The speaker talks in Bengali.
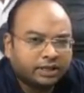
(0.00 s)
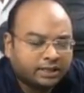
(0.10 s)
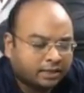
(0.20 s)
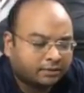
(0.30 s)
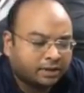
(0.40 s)
থেকে
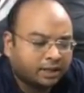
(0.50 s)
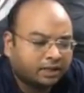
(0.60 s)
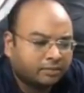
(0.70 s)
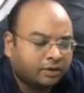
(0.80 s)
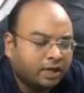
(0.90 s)
ছাত্রলীগে
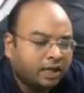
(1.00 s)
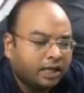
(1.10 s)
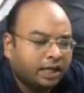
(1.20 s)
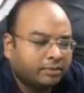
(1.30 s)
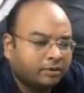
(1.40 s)
দিব
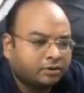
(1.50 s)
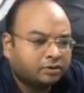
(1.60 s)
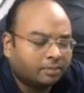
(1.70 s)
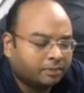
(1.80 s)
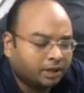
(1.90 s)
এবং
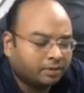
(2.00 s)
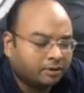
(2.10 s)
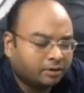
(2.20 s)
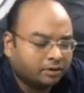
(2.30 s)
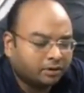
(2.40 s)
সব থেকে
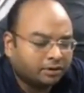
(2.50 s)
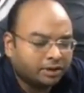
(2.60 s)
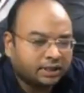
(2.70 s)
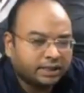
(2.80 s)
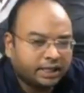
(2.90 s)
বড় কথা
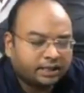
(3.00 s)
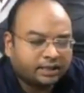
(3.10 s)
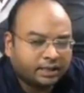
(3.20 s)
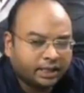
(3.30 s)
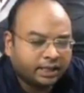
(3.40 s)
হচ্ছে যে
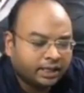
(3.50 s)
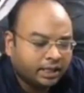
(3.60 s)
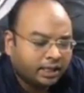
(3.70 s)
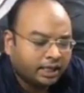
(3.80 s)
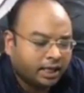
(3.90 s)
নেত্রী
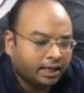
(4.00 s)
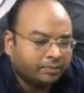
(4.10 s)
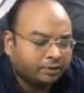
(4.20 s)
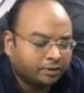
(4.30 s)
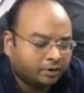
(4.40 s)
এই
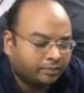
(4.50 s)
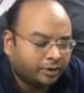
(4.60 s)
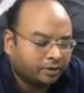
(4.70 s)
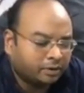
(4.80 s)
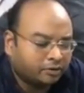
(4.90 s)
পর্যন্ত
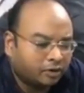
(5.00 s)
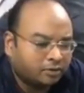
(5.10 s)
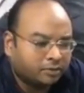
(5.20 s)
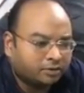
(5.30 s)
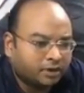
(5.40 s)
বিগত দশ
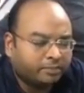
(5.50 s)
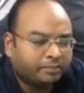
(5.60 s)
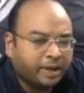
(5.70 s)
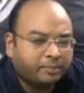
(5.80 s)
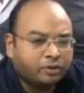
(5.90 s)
বছরে
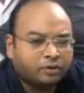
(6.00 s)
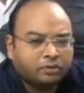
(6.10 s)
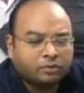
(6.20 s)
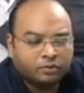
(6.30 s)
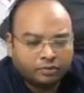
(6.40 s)
ব্যাপক
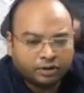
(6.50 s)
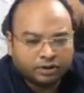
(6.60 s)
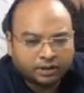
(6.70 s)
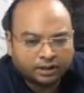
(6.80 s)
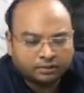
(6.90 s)

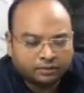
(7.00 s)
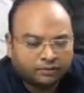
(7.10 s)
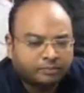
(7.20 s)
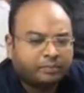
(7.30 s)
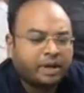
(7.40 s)
উন্নয়ন সাধন
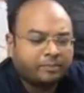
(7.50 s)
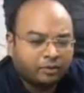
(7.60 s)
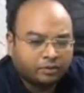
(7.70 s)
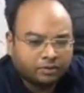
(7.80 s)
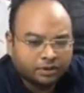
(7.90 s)
করছে
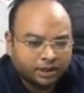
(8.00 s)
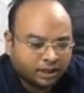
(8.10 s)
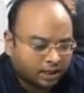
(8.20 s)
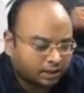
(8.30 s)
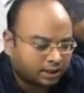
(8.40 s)
ব্যাপক
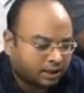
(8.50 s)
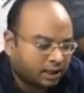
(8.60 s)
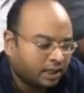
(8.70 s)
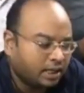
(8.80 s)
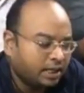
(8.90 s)
যেটা যেটা
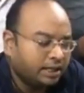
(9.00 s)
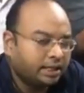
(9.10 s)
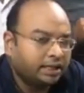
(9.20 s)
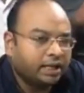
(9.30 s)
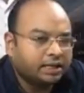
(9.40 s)

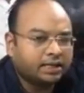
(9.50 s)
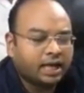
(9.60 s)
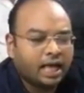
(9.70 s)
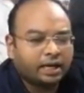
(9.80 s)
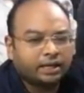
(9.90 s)
ইতিহাসে
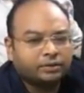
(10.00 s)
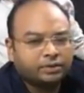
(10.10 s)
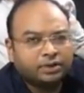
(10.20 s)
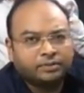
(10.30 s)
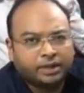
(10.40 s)
আগে
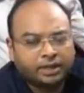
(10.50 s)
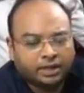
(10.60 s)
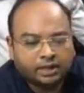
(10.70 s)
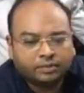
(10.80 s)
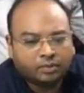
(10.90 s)
নজিরবিহীন
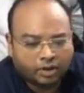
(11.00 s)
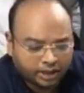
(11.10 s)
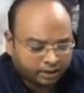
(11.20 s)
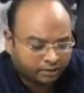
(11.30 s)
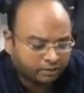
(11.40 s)
এরকম
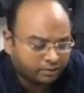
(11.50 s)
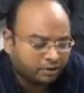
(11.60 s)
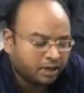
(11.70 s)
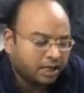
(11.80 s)
হয়নি কখনো